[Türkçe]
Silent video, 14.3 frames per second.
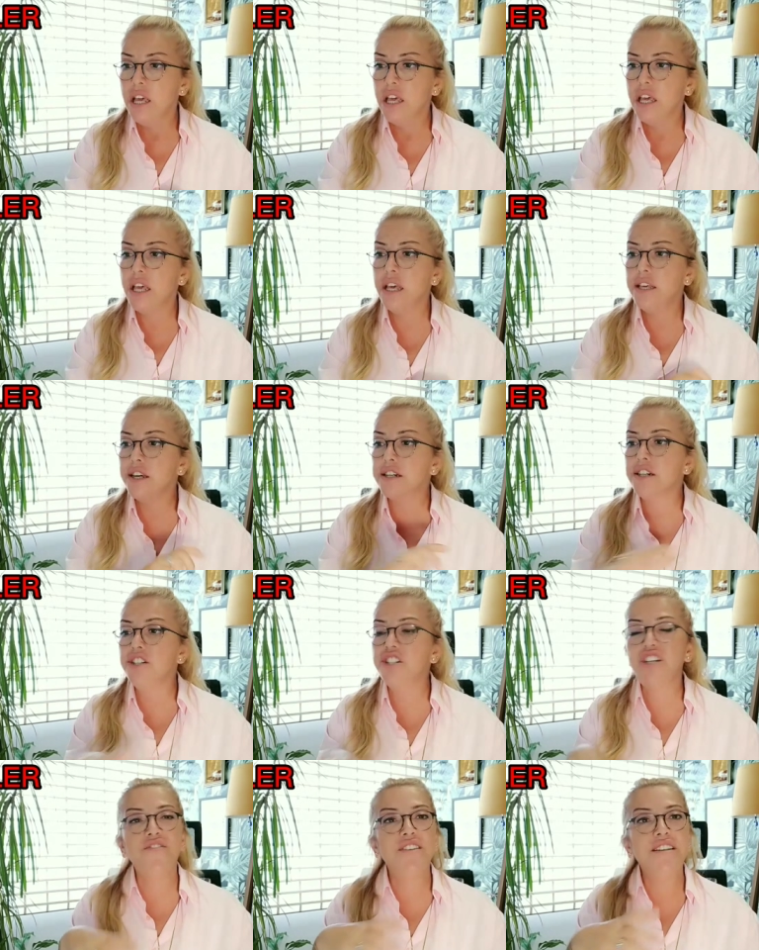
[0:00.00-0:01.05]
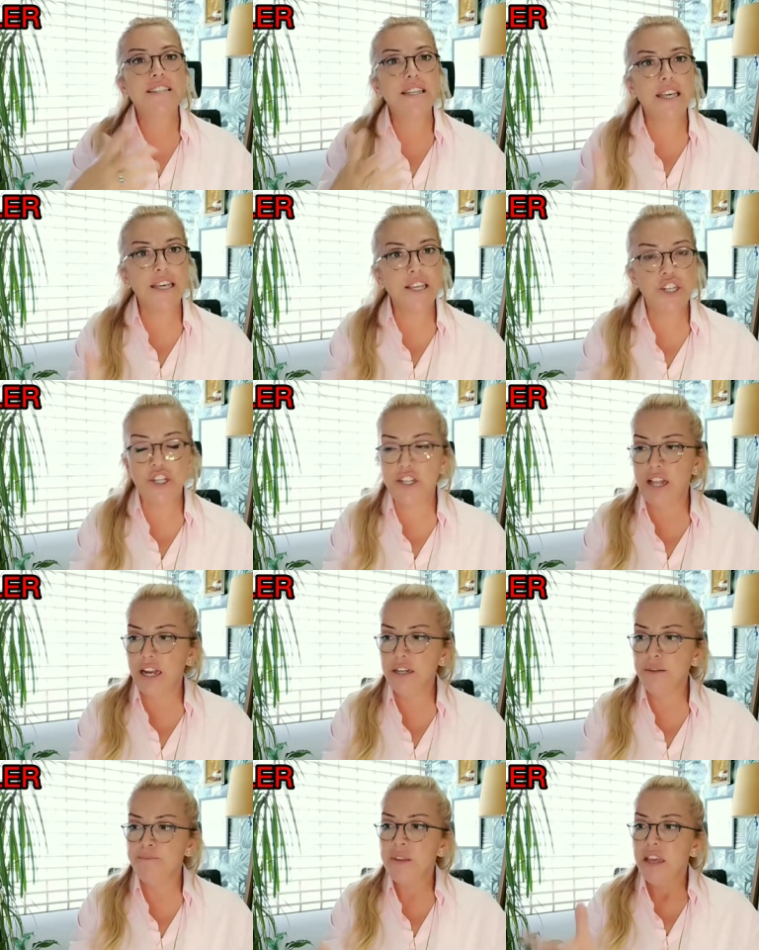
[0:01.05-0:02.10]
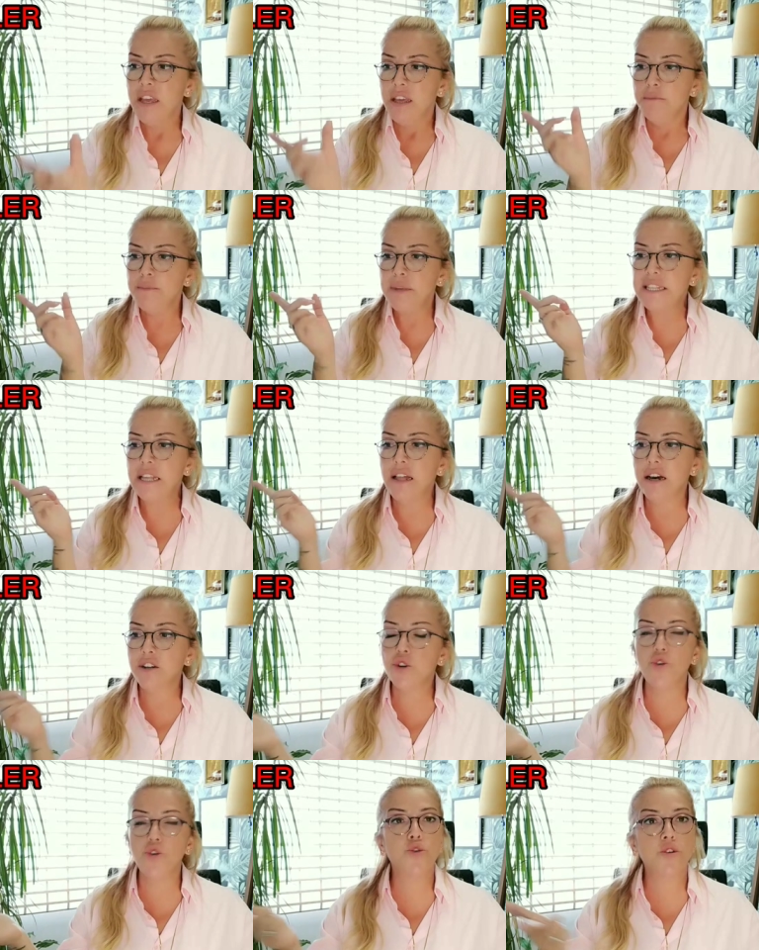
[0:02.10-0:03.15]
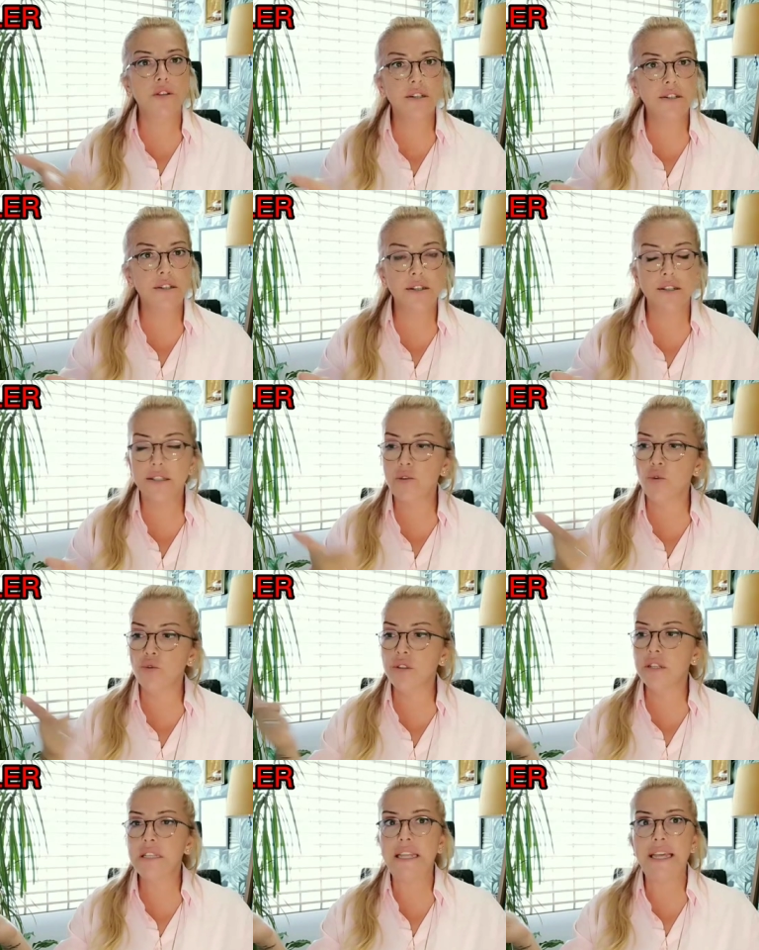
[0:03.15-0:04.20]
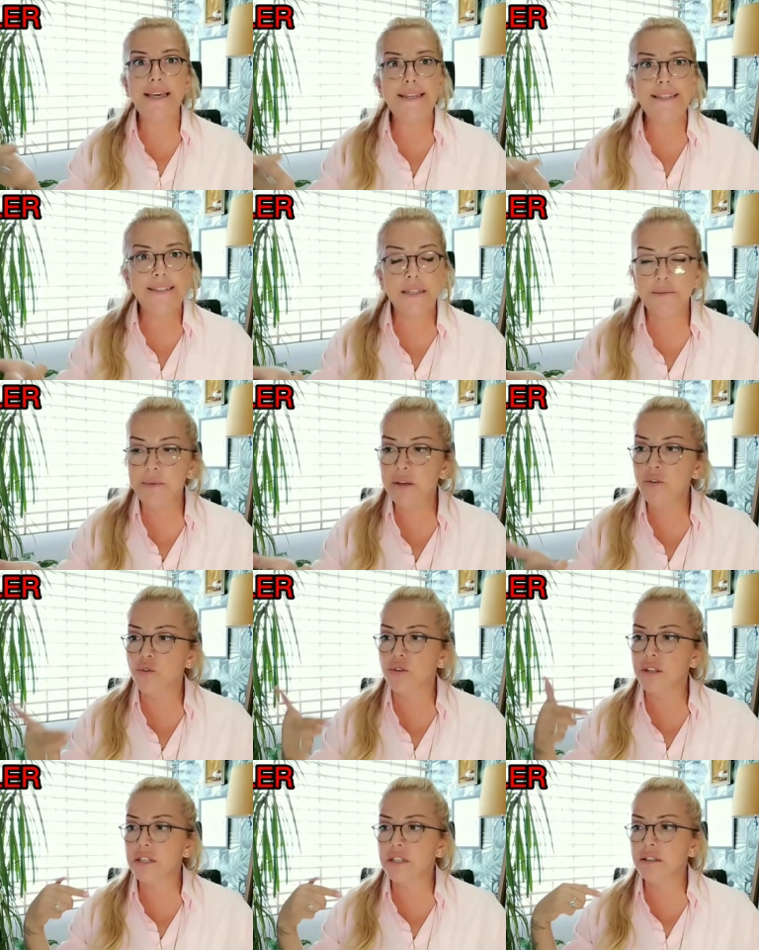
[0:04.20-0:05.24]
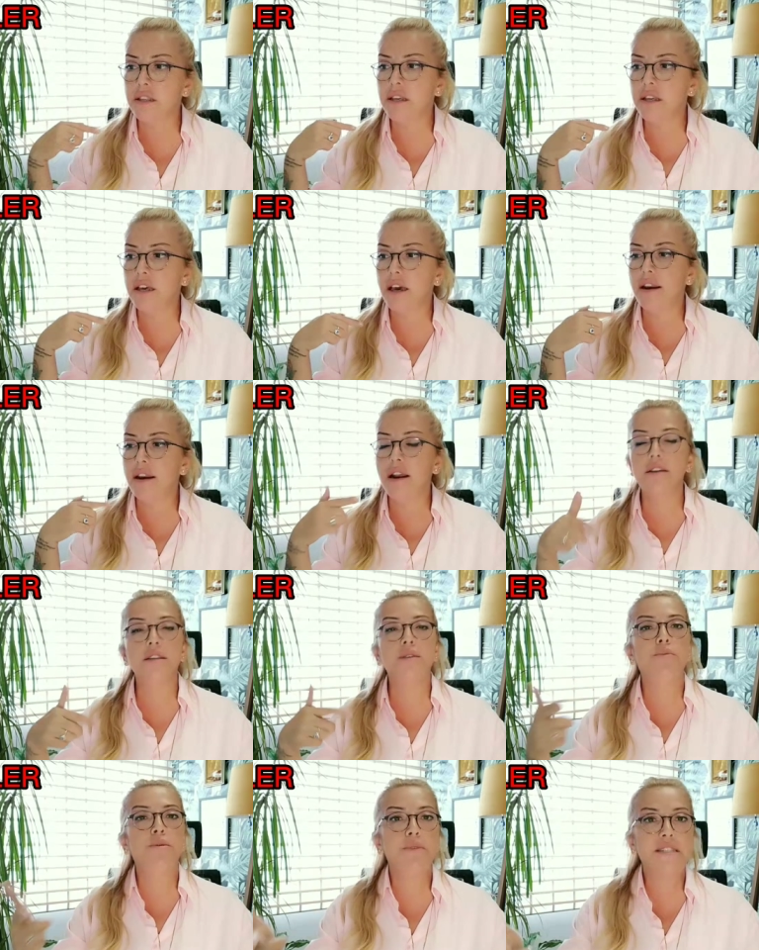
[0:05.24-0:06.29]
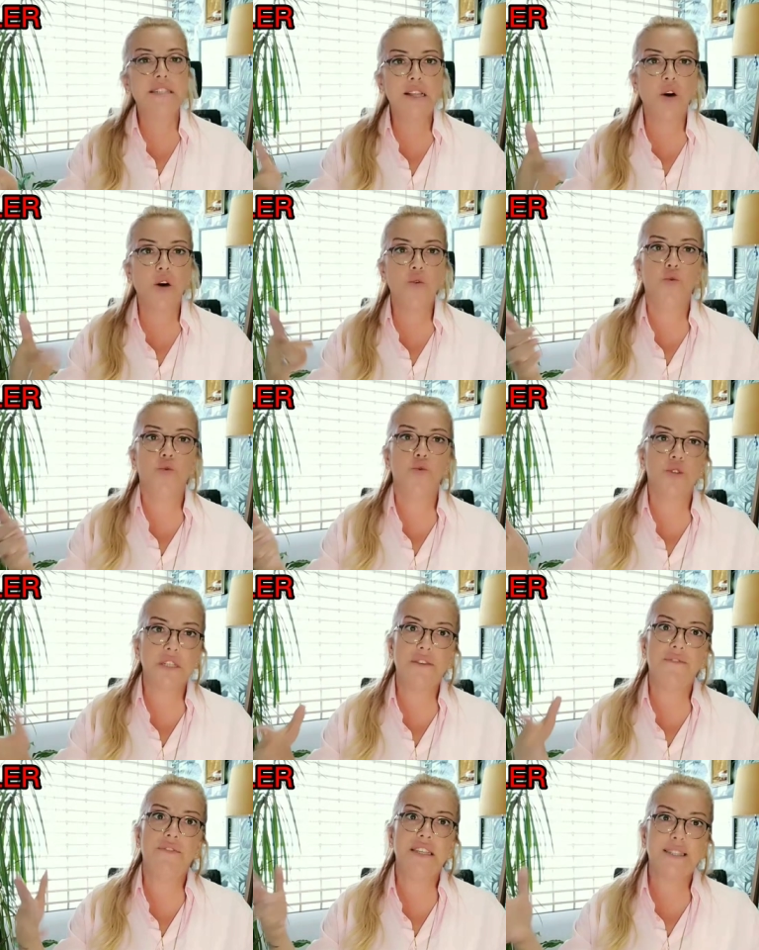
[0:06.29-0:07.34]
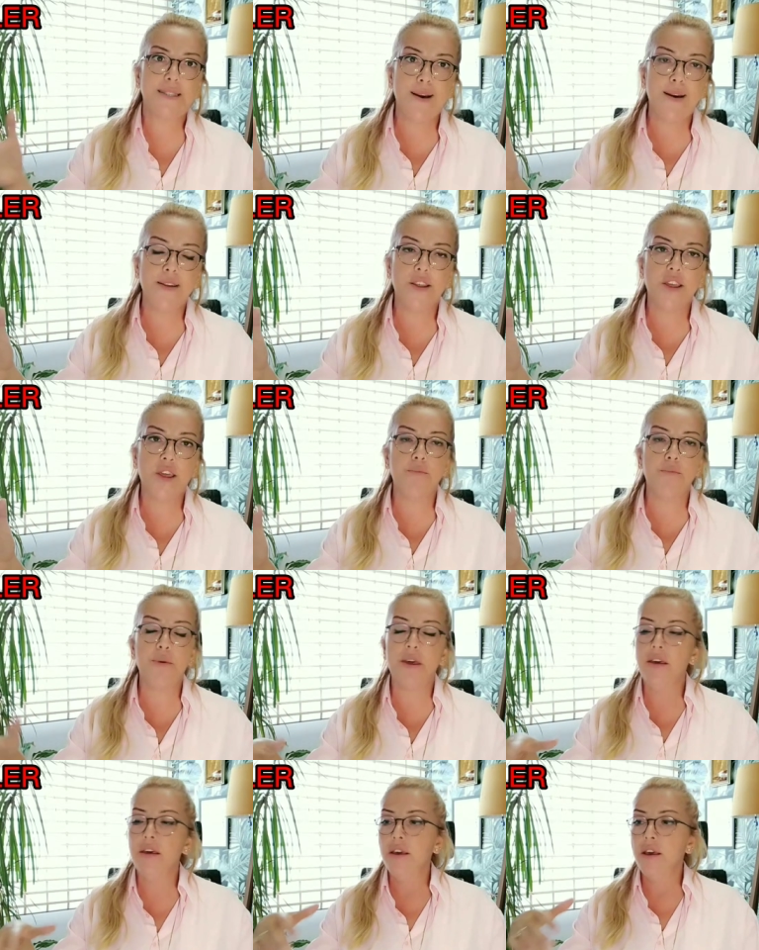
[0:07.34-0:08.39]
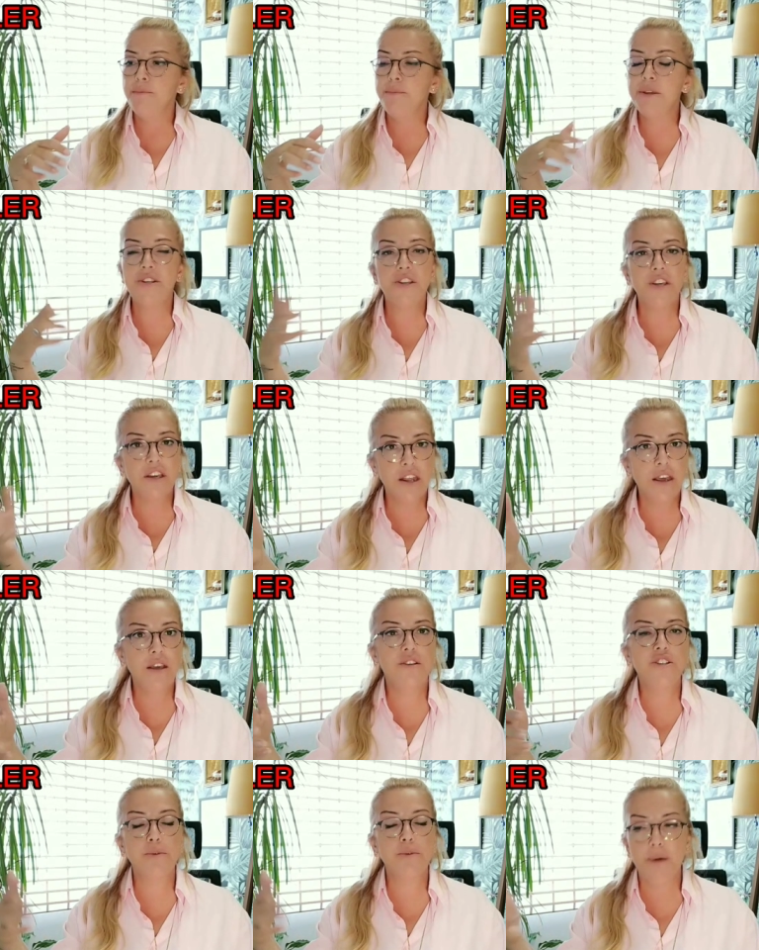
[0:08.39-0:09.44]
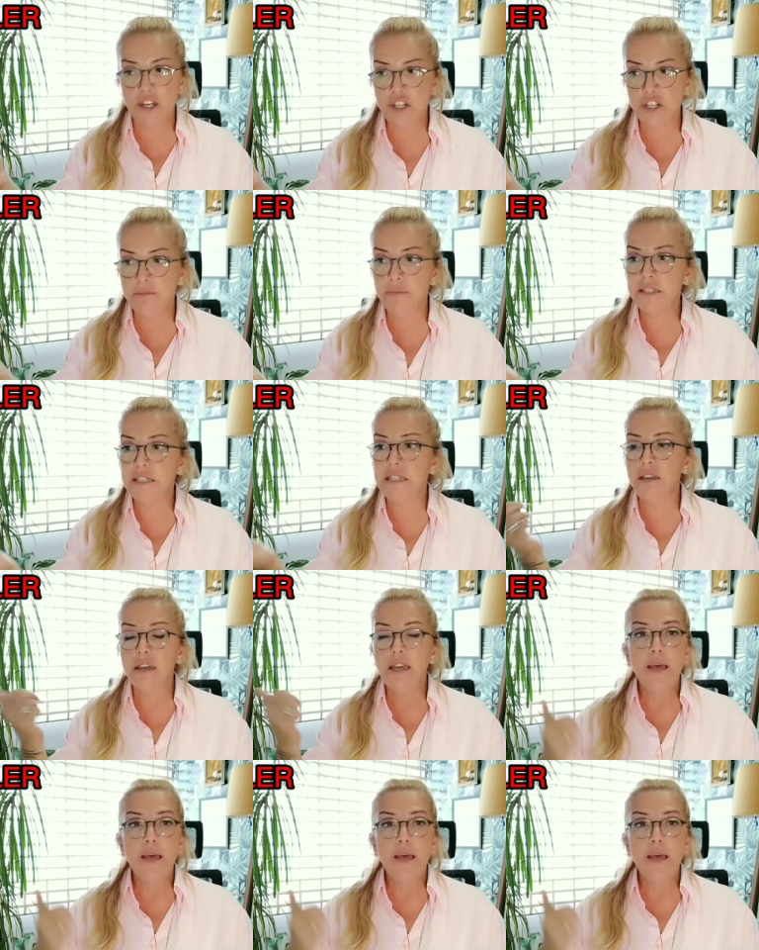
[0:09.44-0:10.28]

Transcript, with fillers: e, yakın çevrenizdeki kişiler Mesela çocuklarınız, onların eğitimi, onların e, herhangi bir mesela kursa vesaire gibi bir yere işte başlaması,